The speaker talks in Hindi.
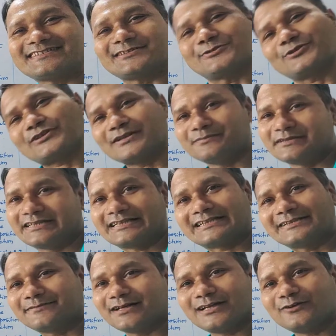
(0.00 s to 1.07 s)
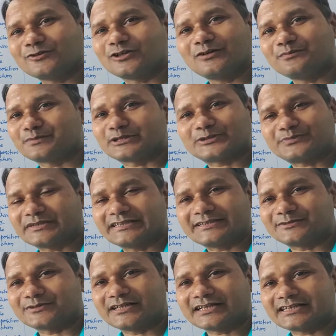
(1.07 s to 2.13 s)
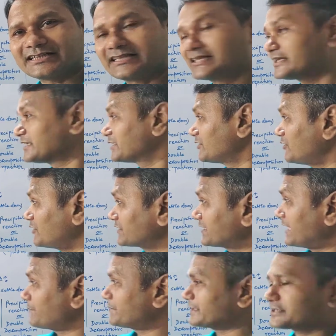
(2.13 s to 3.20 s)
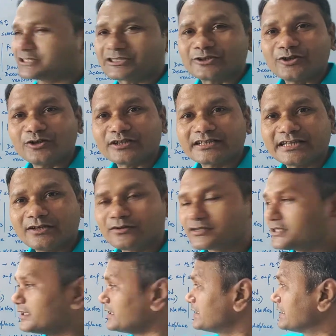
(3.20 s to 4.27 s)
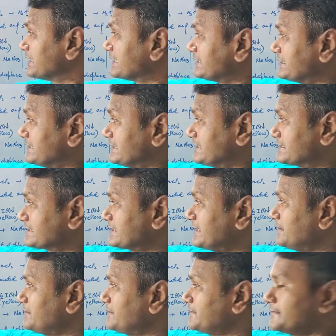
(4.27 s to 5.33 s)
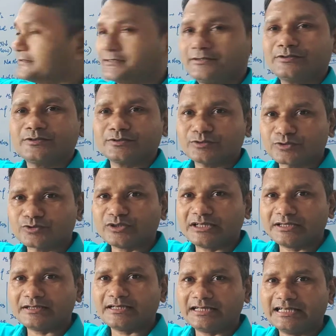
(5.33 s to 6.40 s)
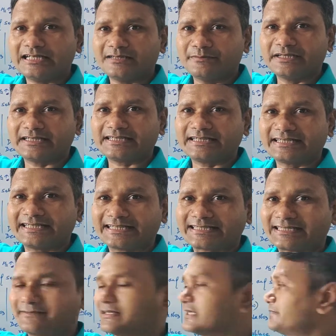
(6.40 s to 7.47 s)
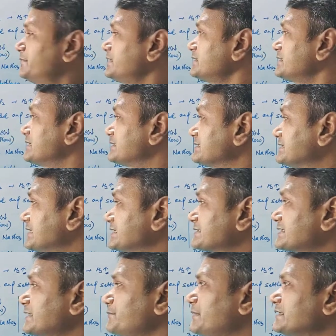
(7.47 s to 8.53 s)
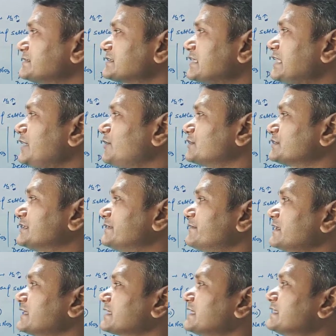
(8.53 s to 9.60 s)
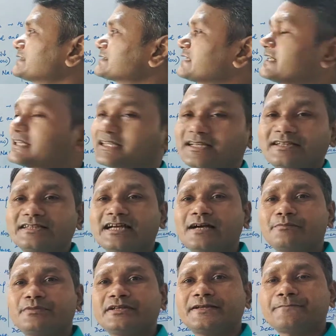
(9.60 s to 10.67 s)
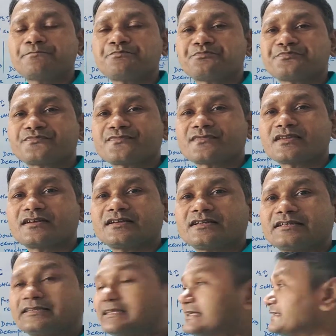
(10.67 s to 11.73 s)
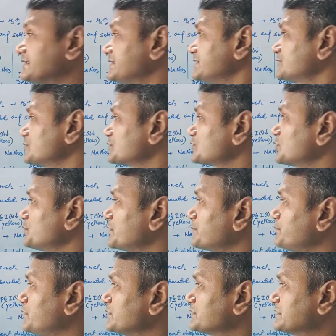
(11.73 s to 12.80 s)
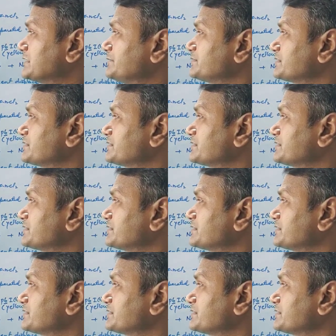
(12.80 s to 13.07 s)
तो जो कम रिएक्टिव वाला होगा वो प्रिस्पिटेट होगा कि नहीं और यहाँ पर एक चीज़ और क्या हो गया इसका जो एलिमेंट है रिएक्टिव एलिमेंट ये इसके पास चला है और ये वाला कहाँ चला गया यहाँ पे यानी ये जो इसके ऊपर पॉजिटिव